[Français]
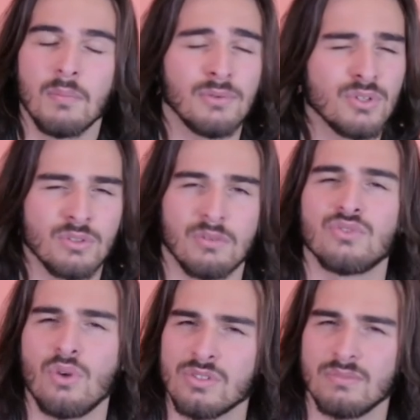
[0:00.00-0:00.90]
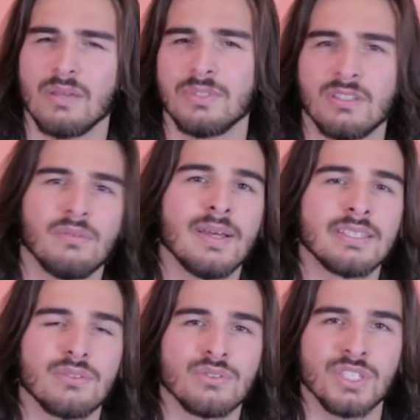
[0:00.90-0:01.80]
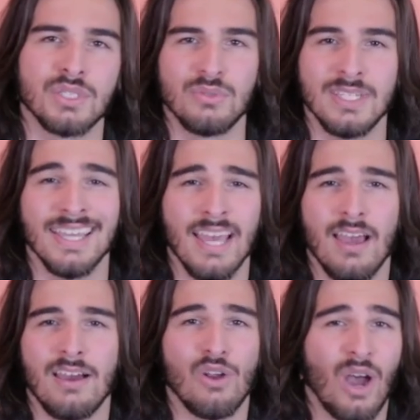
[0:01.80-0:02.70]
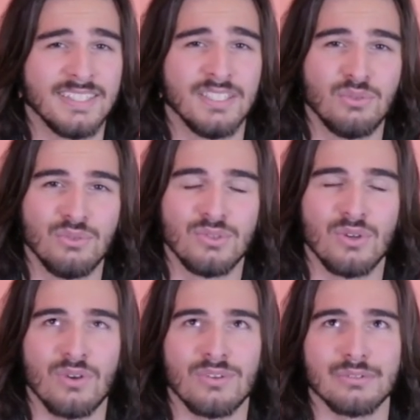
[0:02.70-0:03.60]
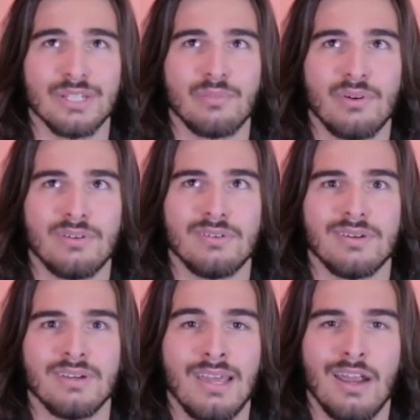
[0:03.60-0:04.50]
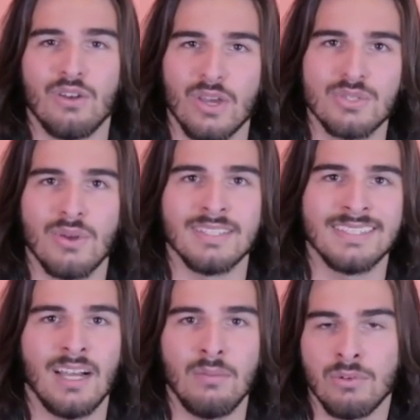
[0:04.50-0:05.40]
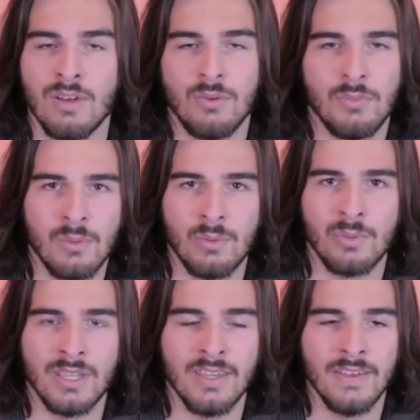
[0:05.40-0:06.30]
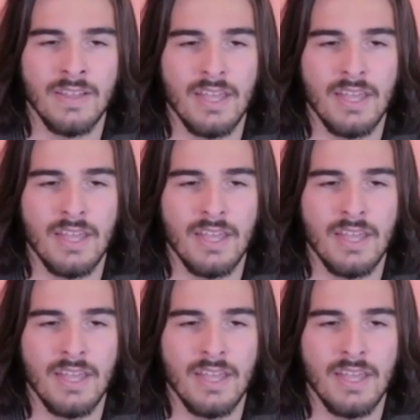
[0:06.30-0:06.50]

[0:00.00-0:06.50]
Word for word: Parfois, je dois, ressembler à un psychopathe quand j'étudie leur attitude, quand j'apprends euh, leur histoire, etc., pour vraiment me l'approprier.